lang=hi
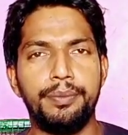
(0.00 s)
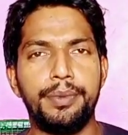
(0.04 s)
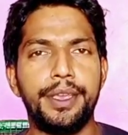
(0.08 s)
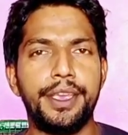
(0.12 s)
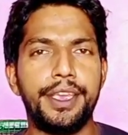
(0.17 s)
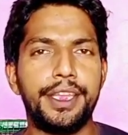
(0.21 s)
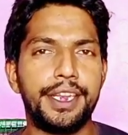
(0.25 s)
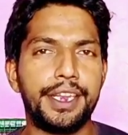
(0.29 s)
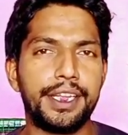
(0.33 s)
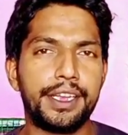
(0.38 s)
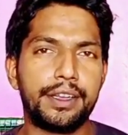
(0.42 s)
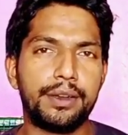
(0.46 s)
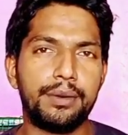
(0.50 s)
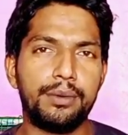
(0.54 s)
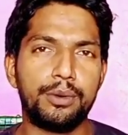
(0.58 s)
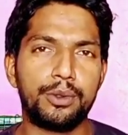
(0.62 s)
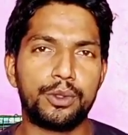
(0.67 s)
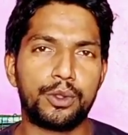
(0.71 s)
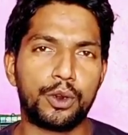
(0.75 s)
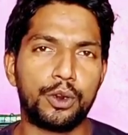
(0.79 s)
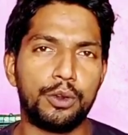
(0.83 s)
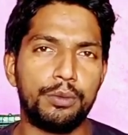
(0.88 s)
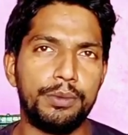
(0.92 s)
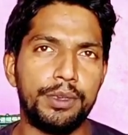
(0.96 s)
मेरे
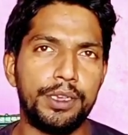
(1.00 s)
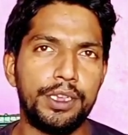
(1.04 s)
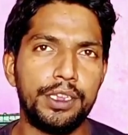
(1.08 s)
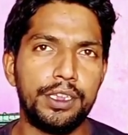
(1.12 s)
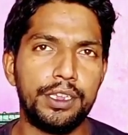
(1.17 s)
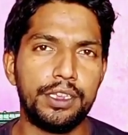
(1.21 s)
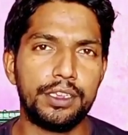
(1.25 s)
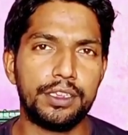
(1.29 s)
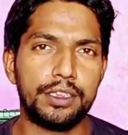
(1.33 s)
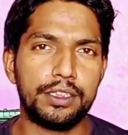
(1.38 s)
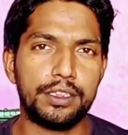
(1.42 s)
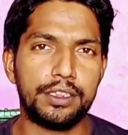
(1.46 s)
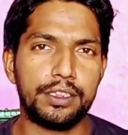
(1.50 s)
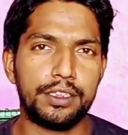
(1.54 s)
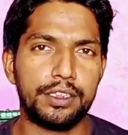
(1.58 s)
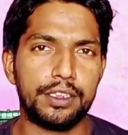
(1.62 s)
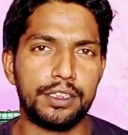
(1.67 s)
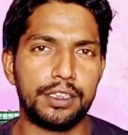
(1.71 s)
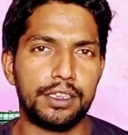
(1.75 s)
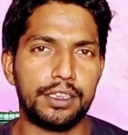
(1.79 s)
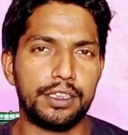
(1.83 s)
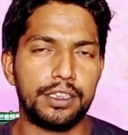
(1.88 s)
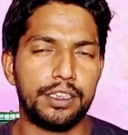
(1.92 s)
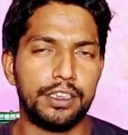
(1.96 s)
कबूतरों में
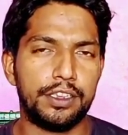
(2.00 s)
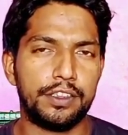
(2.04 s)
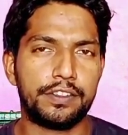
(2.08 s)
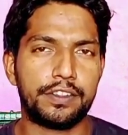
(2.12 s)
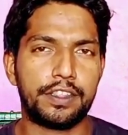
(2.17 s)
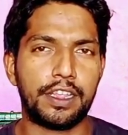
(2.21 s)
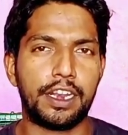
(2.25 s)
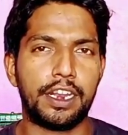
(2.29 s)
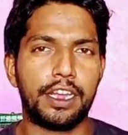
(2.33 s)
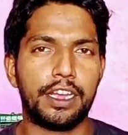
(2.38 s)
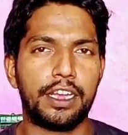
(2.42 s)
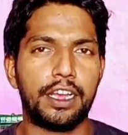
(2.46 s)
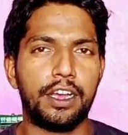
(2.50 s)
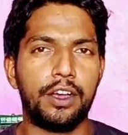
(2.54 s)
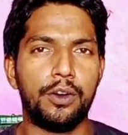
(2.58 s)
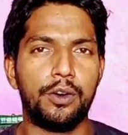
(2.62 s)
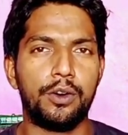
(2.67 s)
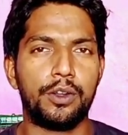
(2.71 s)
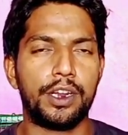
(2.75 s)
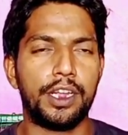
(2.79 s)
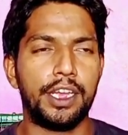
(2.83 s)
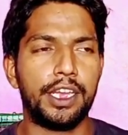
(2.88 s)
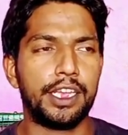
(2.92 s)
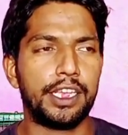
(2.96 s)
इस तरह का
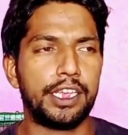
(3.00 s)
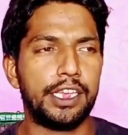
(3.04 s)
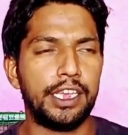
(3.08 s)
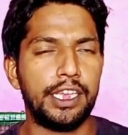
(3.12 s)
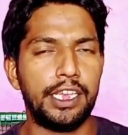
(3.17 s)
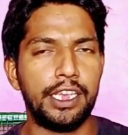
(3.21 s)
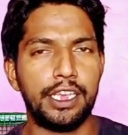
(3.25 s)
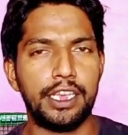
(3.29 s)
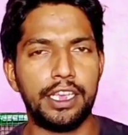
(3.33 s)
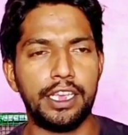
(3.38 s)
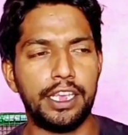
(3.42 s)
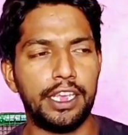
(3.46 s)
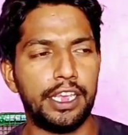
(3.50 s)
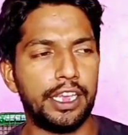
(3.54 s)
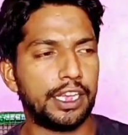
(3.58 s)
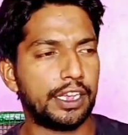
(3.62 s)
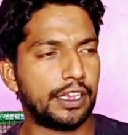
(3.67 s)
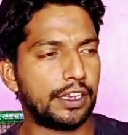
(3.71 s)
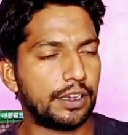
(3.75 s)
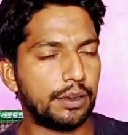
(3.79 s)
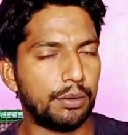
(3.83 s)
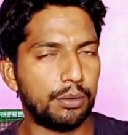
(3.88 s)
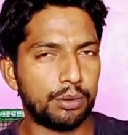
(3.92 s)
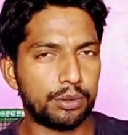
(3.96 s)
हो रहा है कि
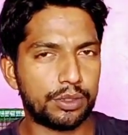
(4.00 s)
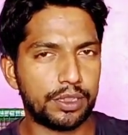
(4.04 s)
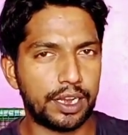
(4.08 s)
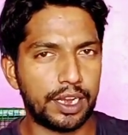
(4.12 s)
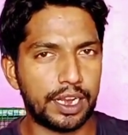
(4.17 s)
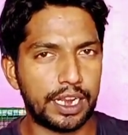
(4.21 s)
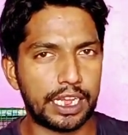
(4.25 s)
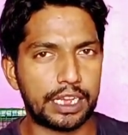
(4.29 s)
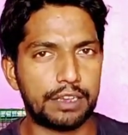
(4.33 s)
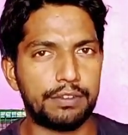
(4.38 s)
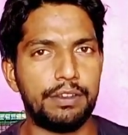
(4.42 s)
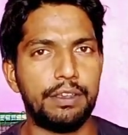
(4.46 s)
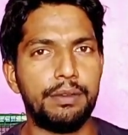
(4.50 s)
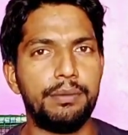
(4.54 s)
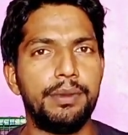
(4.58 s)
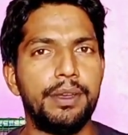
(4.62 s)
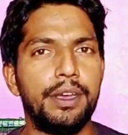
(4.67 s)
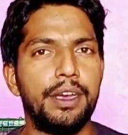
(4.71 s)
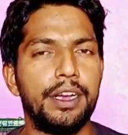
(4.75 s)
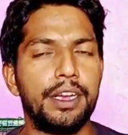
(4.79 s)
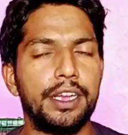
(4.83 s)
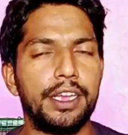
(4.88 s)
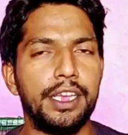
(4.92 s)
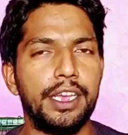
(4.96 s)
एक कबूतर लकवे
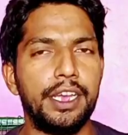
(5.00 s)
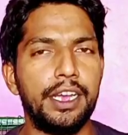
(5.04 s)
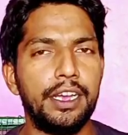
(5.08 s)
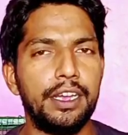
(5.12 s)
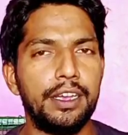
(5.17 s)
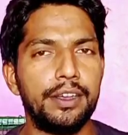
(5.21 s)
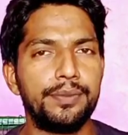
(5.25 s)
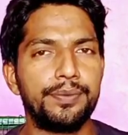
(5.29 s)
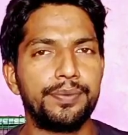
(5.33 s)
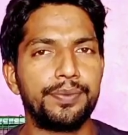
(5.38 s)
में आ गया